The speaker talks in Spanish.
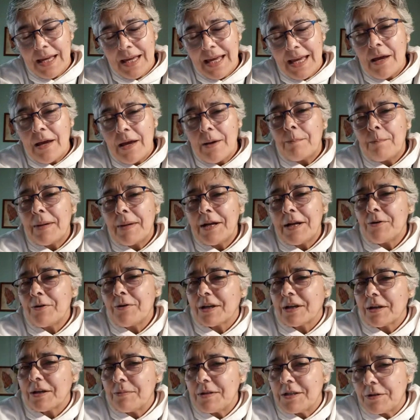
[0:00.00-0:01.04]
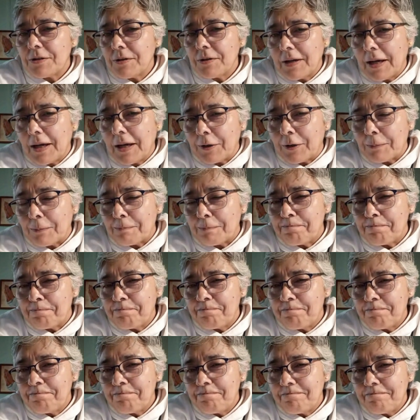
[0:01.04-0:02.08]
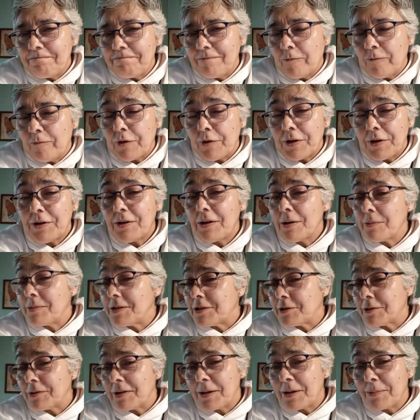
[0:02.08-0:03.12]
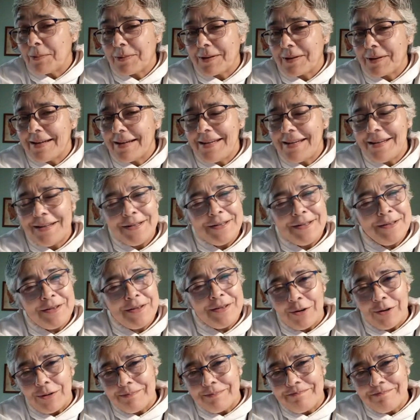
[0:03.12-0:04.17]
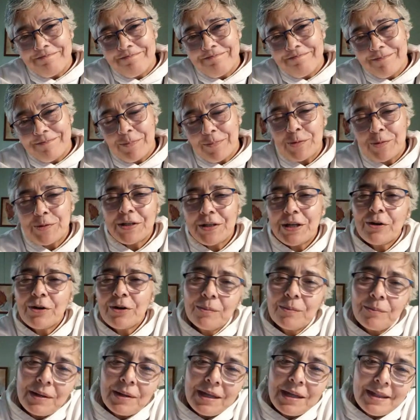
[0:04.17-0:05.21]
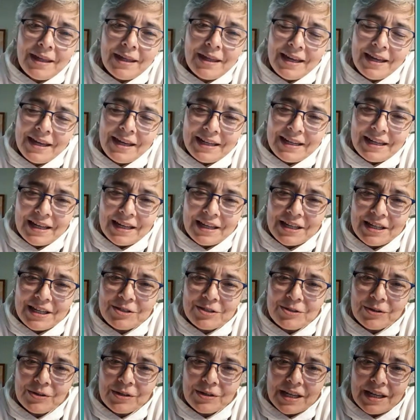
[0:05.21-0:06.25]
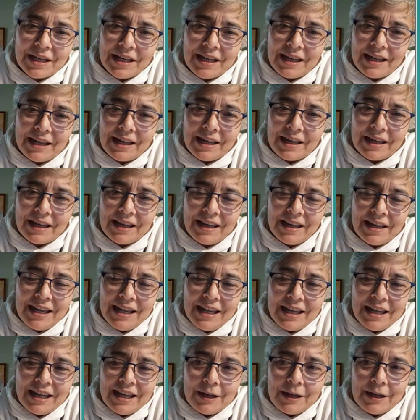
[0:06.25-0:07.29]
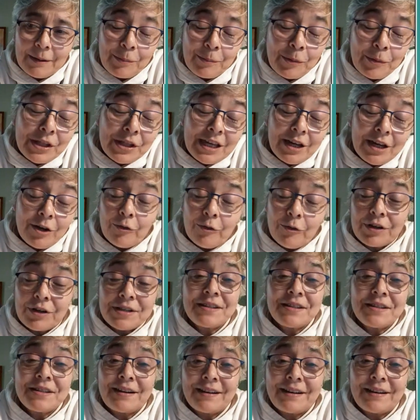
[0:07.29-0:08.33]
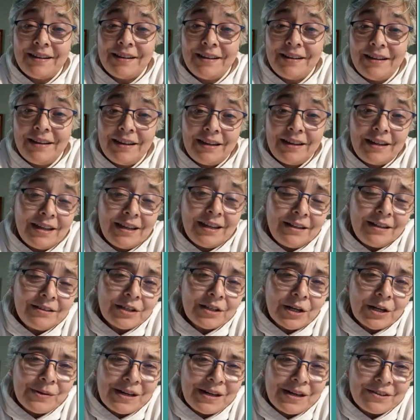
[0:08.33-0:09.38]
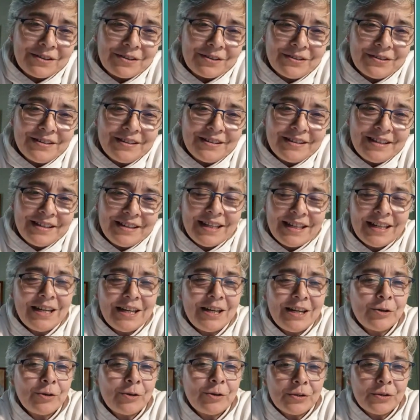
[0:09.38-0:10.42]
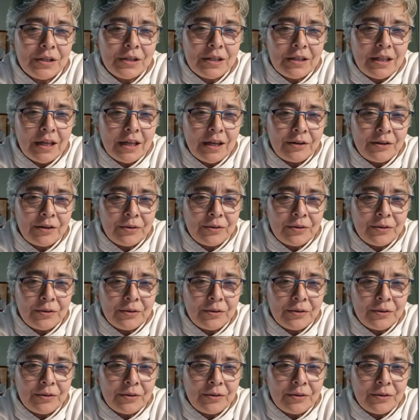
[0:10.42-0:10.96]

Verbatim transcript: Manos que misionaron. ¿Fueron a misionar por ahí? No. Pusieron vida en aquello que, que ofrecer, que era el trabajo que era lo cotidiano.